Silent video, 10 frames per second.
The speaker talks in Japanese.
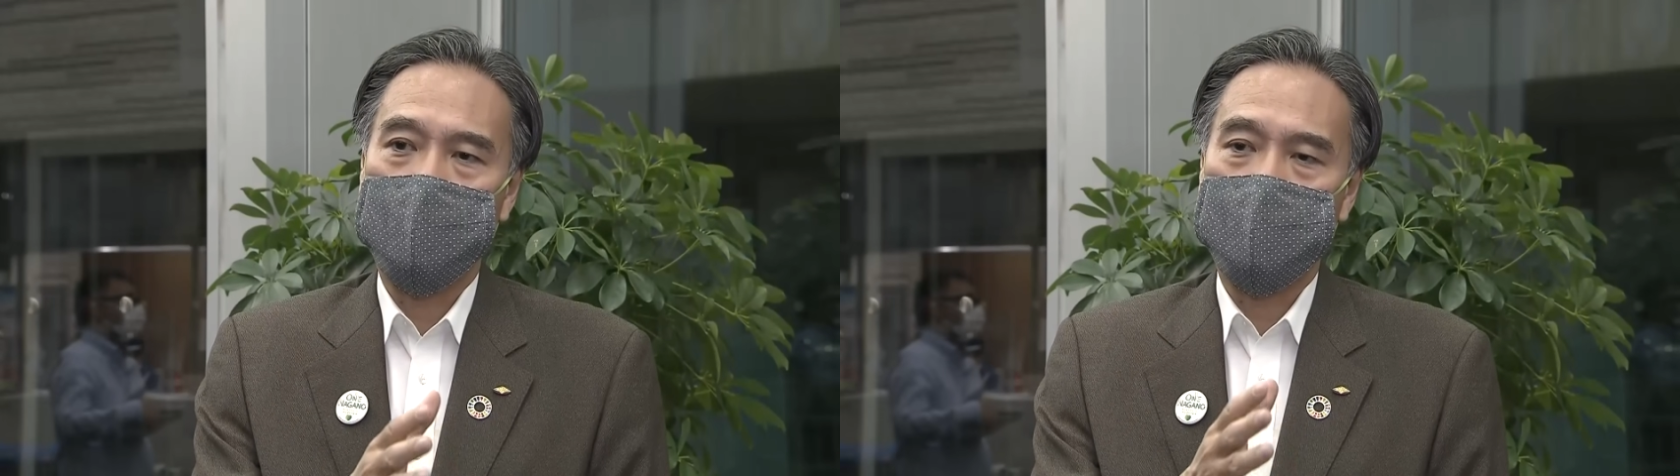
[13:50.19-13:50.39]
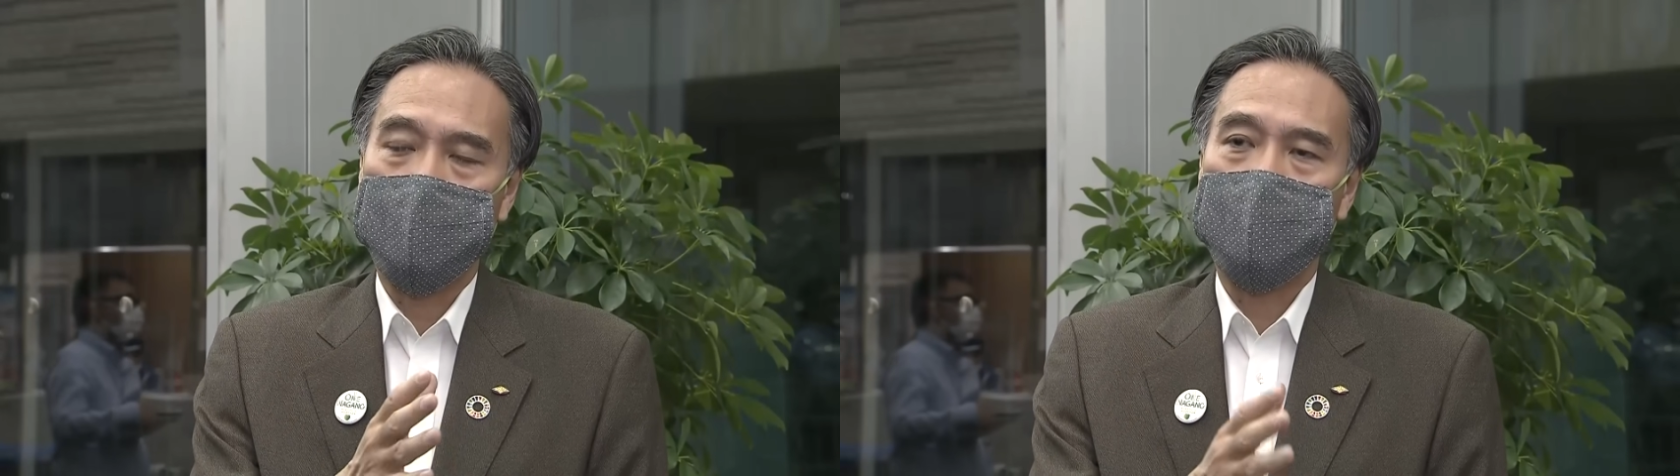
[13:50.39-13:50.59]

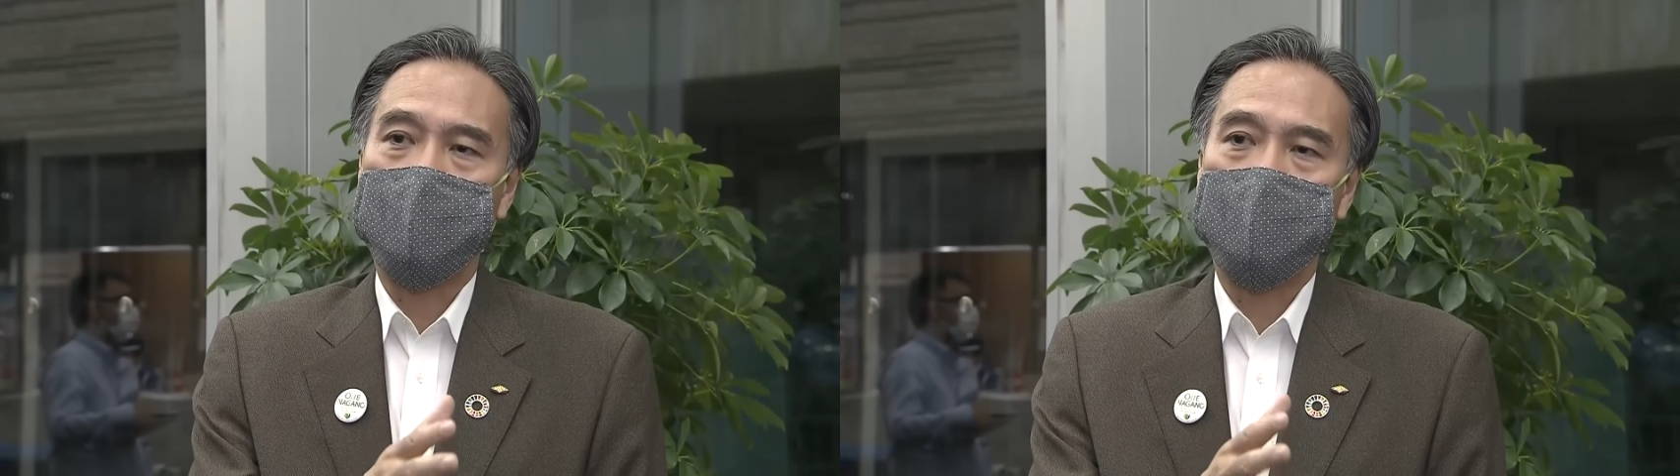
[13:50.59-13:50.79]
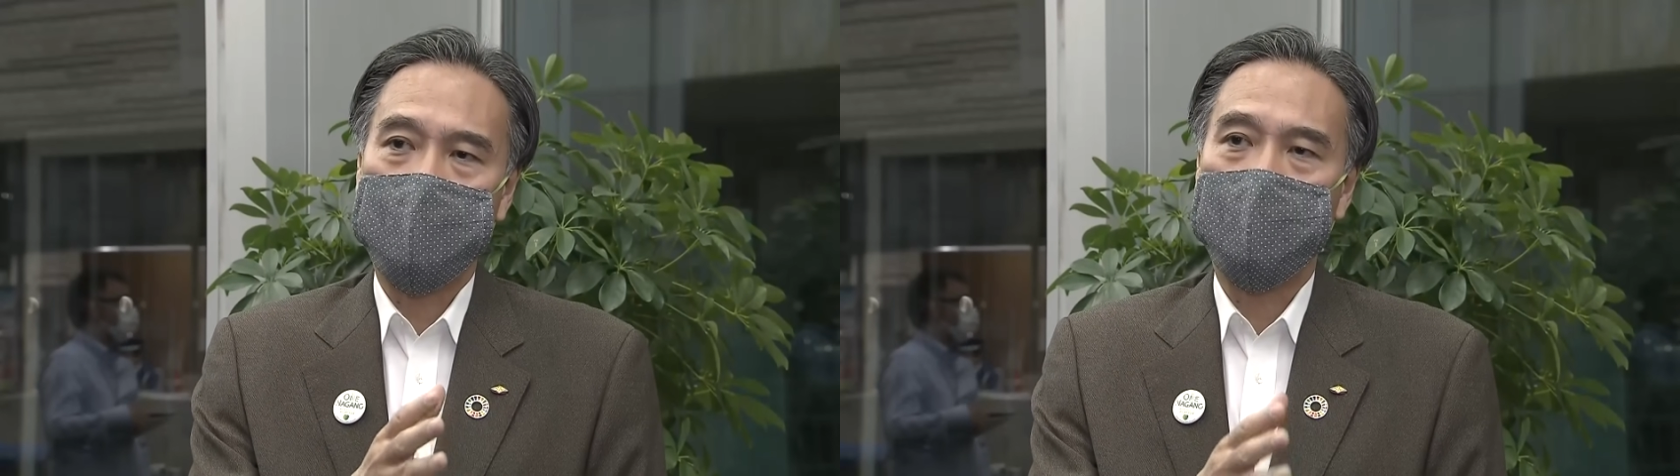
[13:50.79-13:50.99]
まあ、再
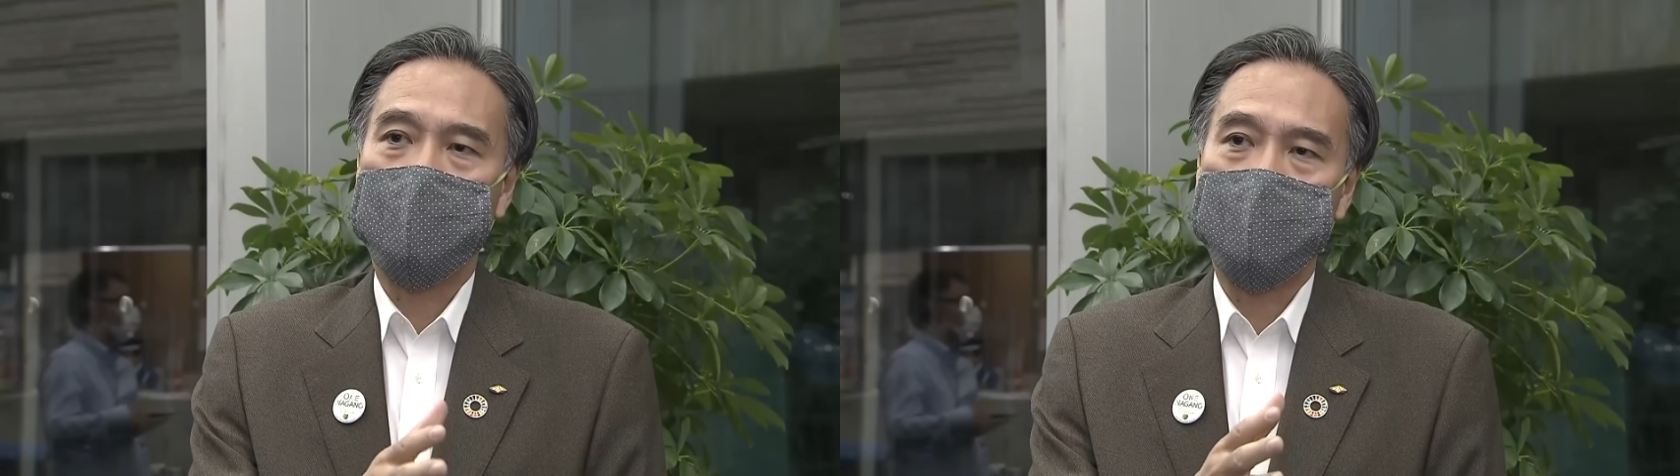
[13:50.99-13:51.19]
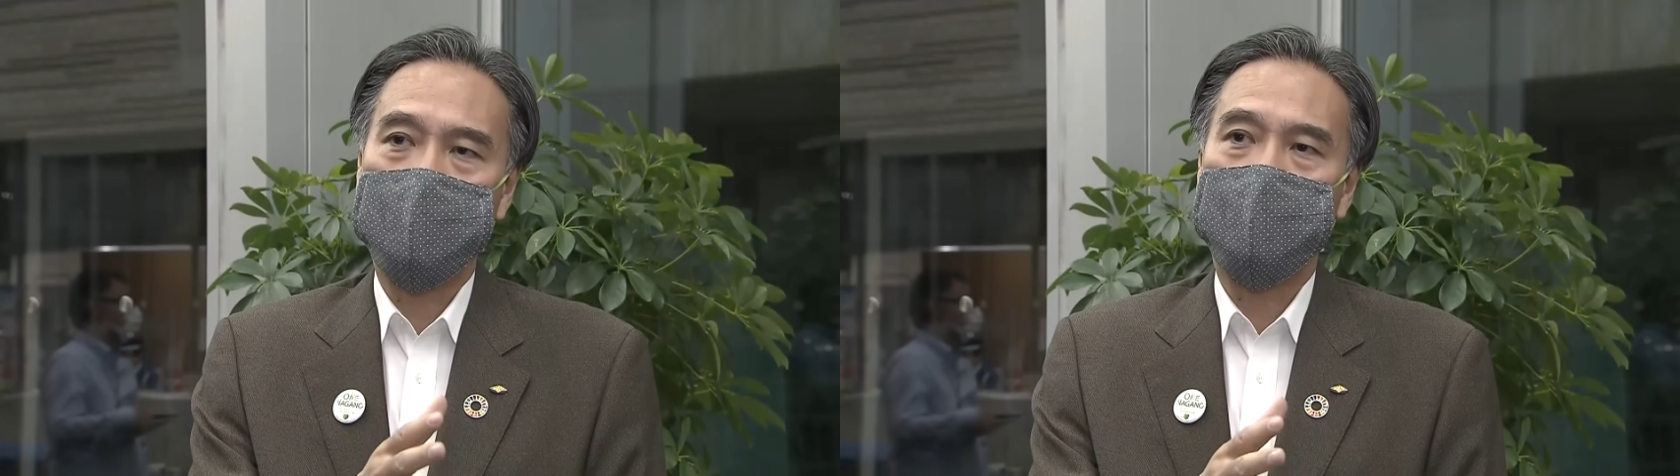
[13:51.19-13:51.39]
開いた
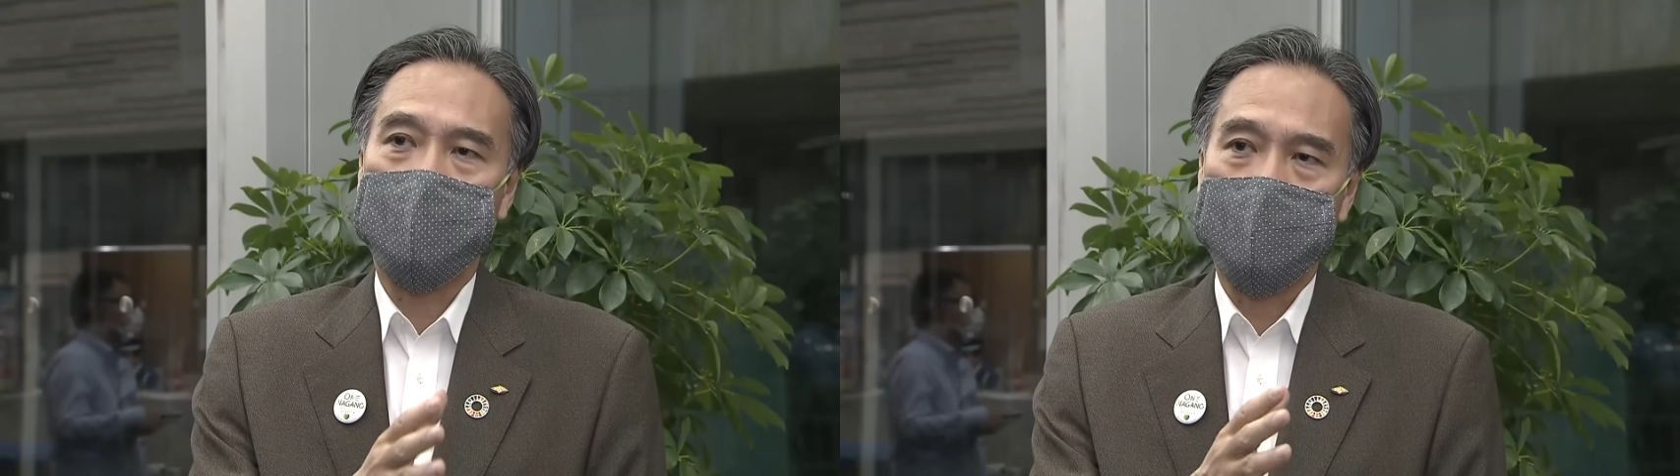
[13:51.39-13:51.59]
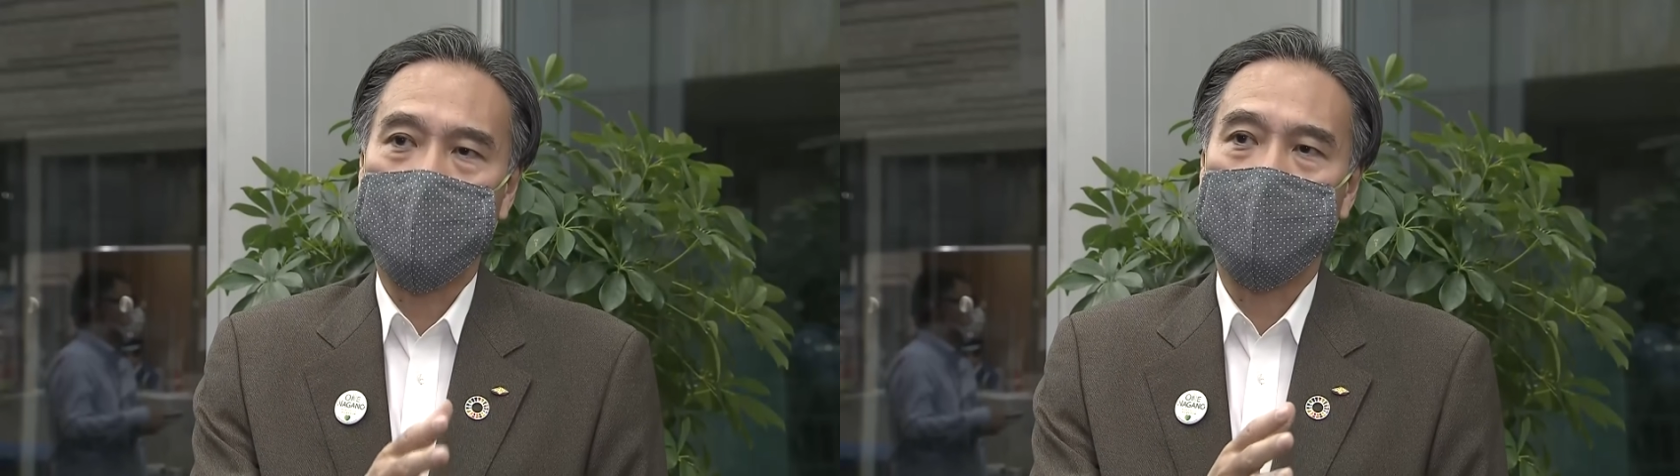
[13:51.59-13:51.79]
だけるとこ
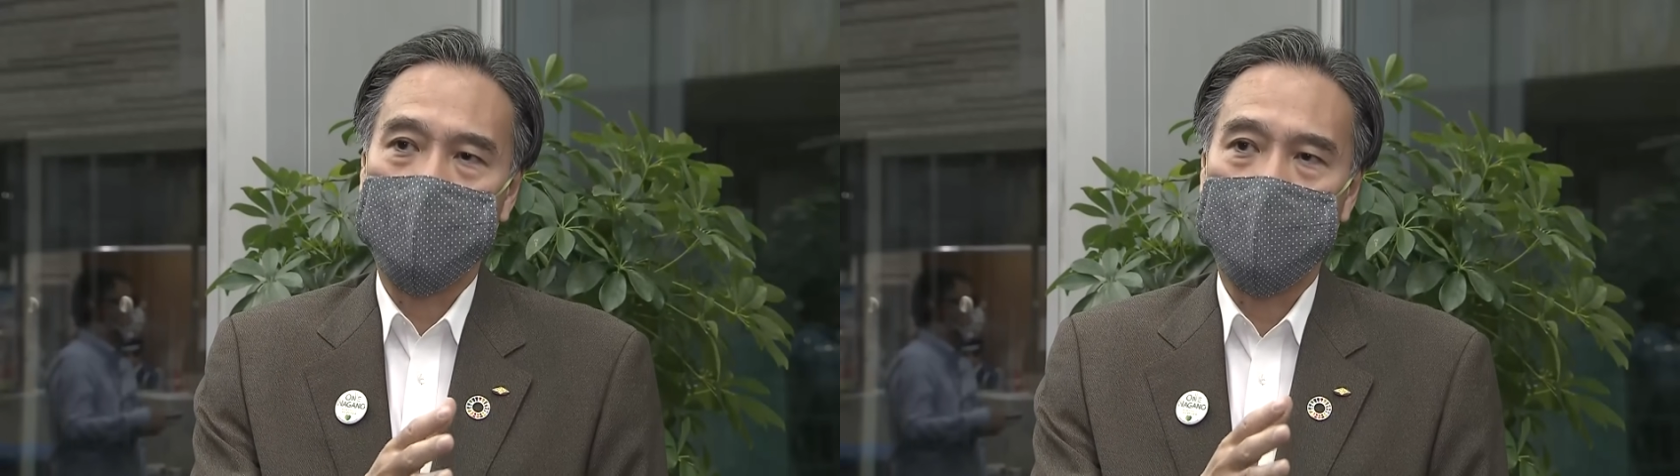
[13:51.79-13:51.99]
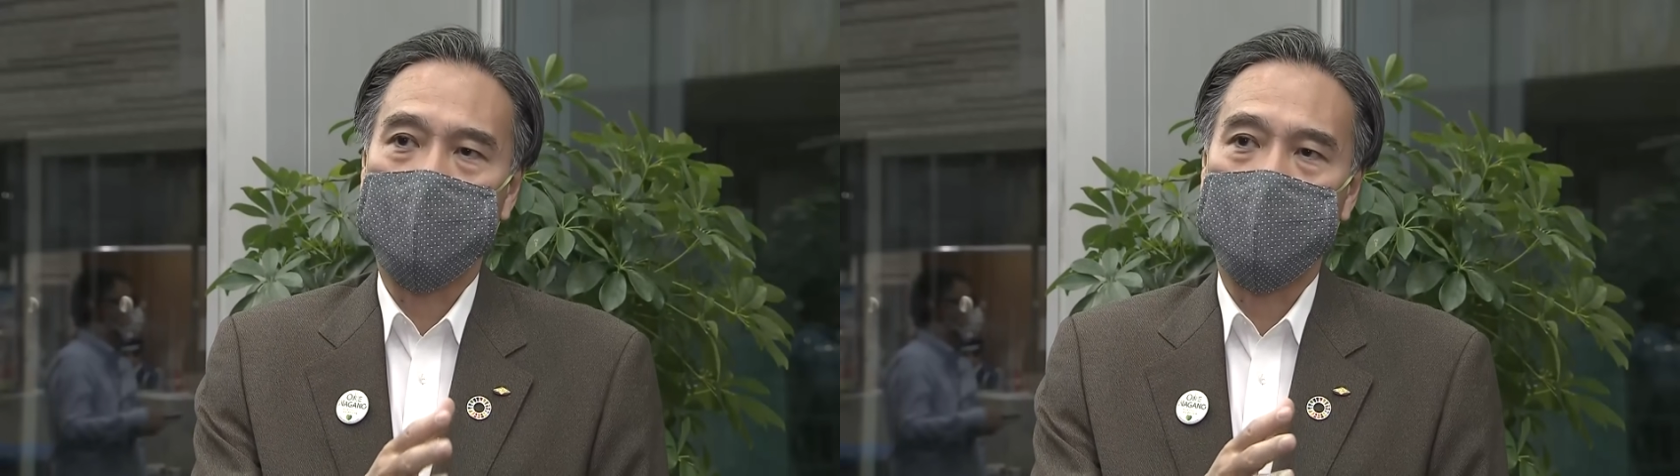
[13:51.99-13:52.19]
ろは再
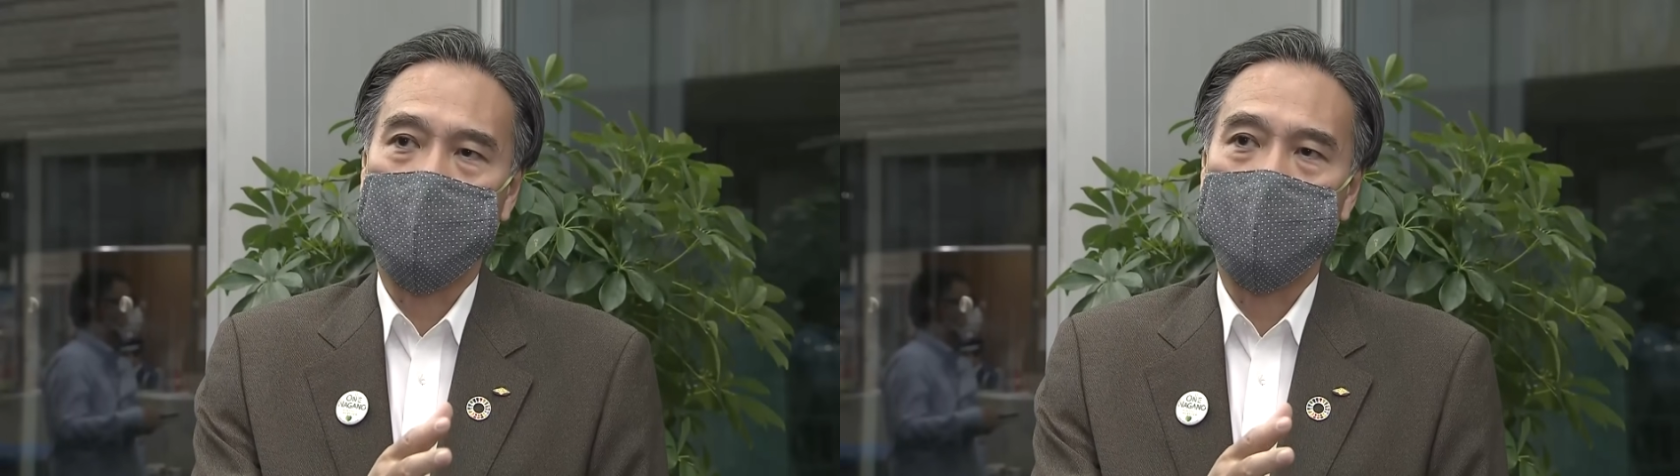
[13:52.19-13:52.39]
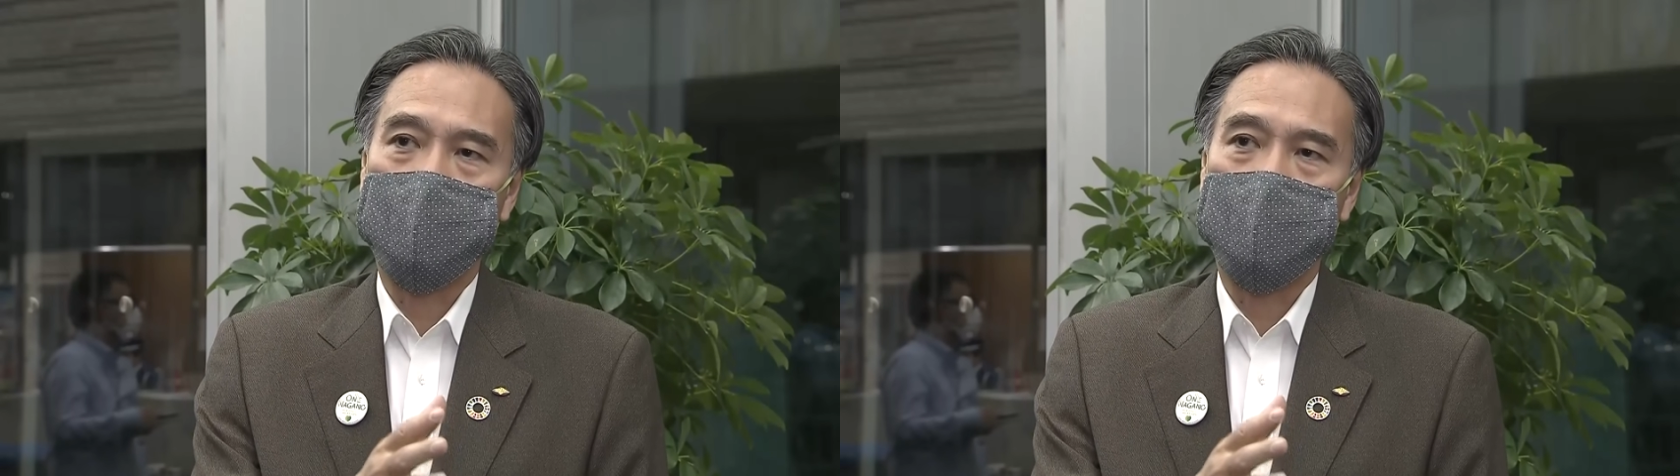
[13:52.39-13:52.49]
開いただくと